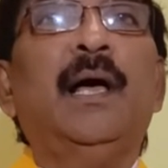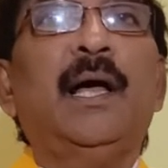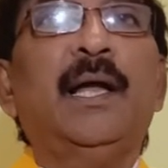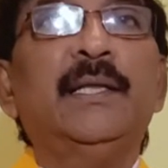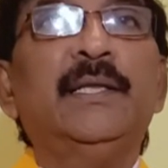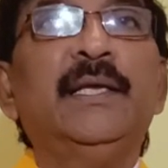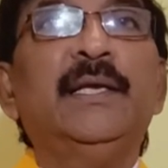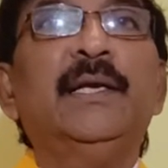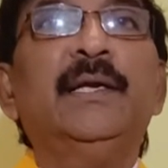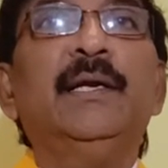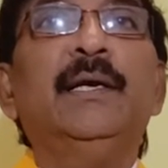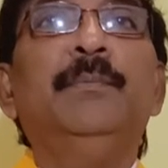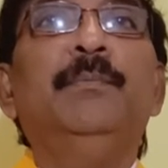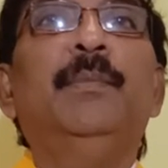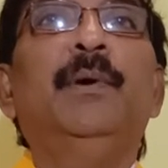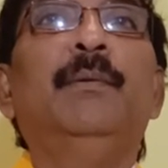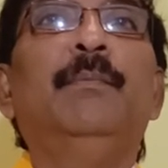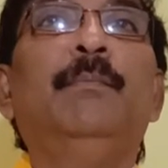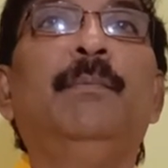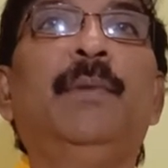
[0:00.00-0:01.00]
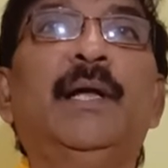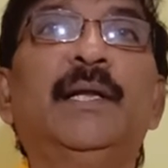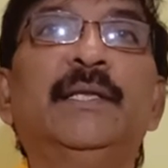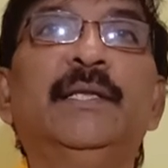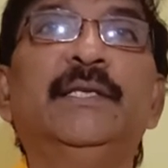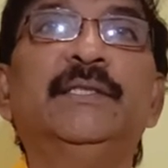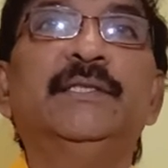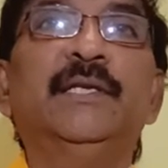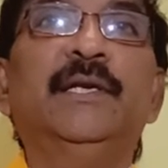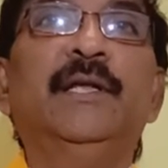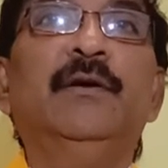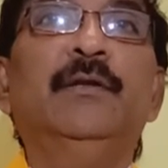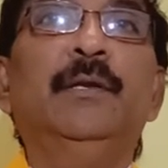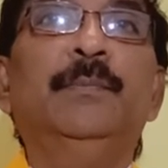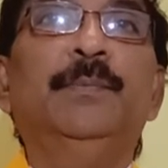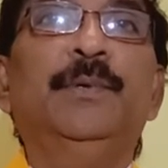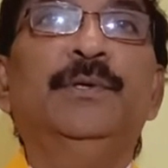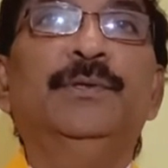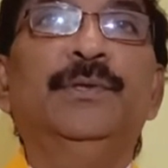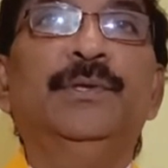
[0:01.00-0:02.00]
ఆర్థికంగా భారతదేశం
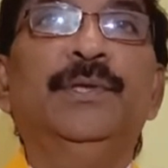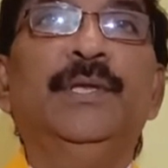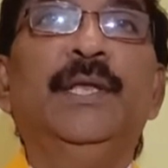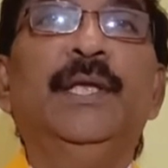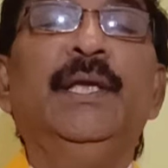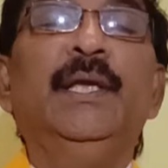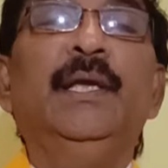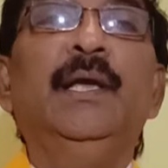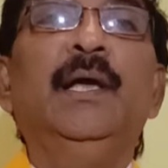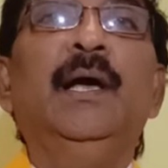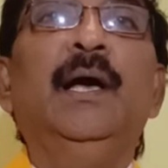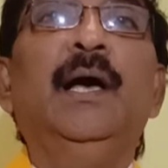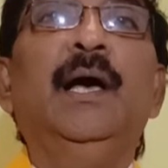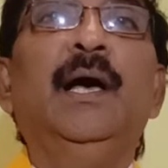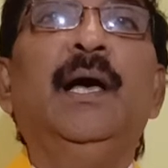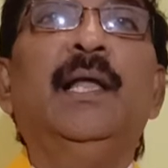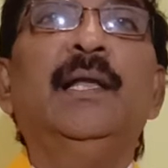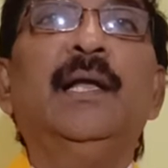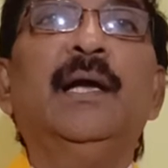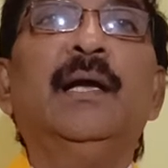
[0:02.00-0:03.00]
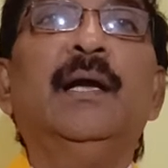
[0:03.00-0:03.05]
డెవలప్ అవుతుంది అలా